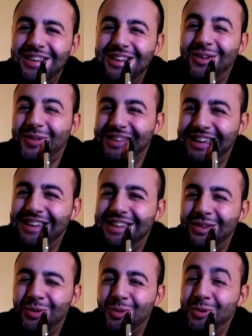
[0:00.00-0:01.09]
il est en train de créer
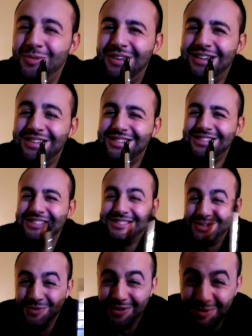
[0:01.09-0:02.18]
des trucs de ouf là.
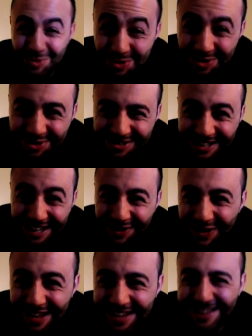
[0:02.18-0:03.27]
Ça nous fait tous
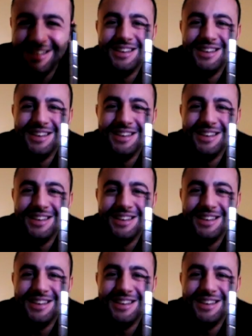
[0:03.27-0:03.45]
rigoler.